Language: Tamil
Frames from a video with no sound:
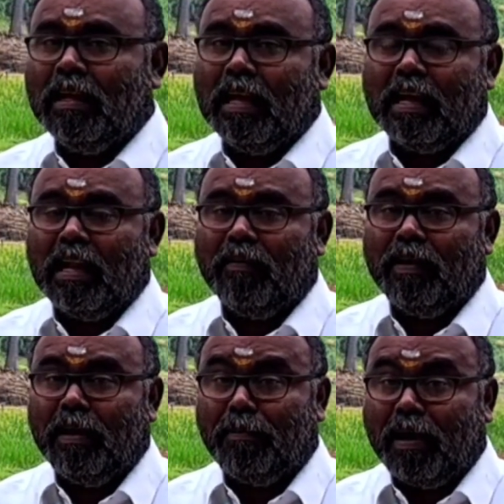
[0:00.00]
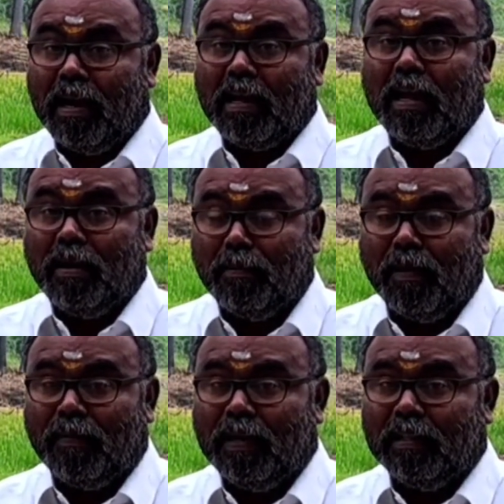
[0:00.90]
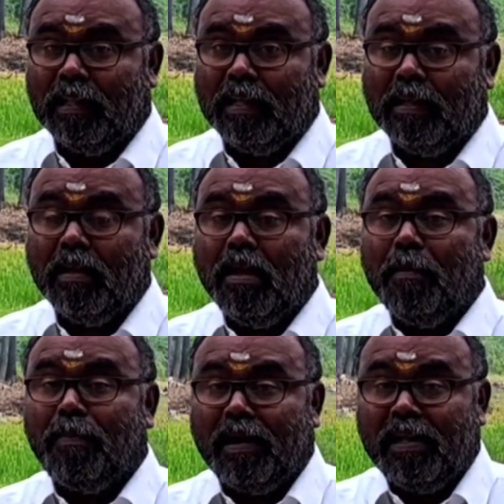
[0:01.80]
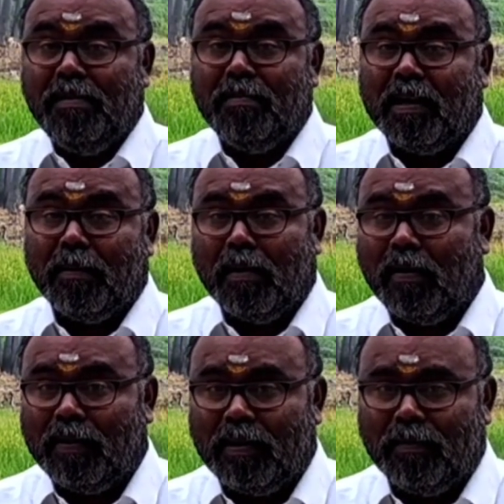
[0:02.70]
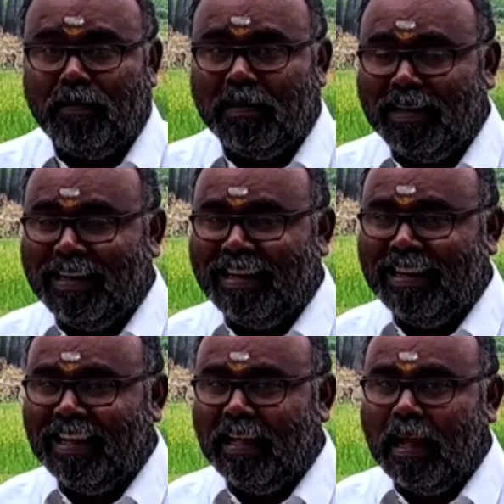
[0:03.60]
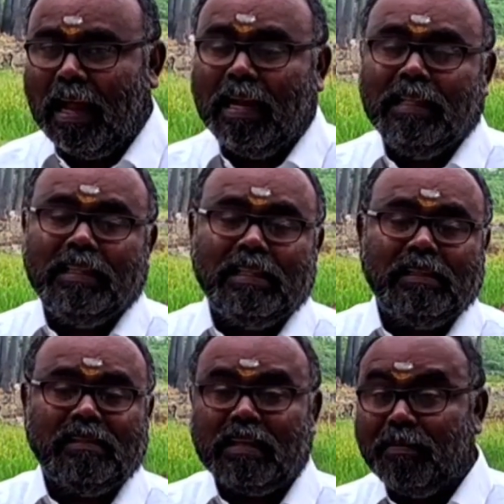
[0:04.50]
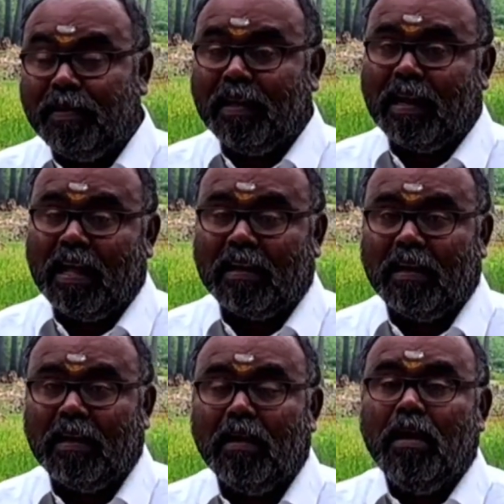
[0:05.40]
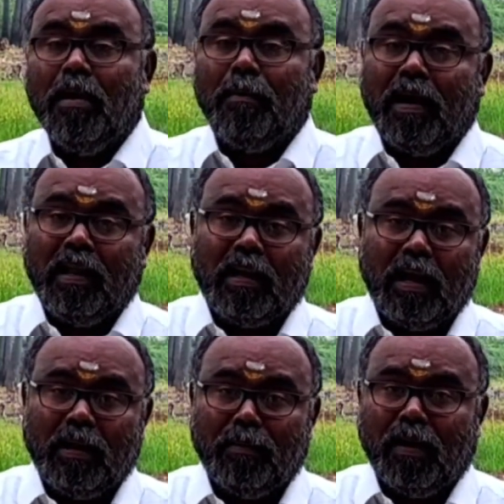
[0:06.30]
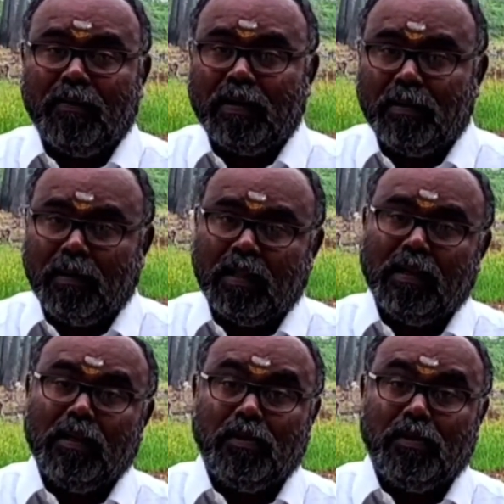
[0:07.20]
கேரளாவிலே பாலக்காடு மாவட்டத்தை பனைமர மாவட்டம் என்று அழைத்து சிறப்பிக்கிறார்கள் பாலக்காடு மாவட்டம் அதனை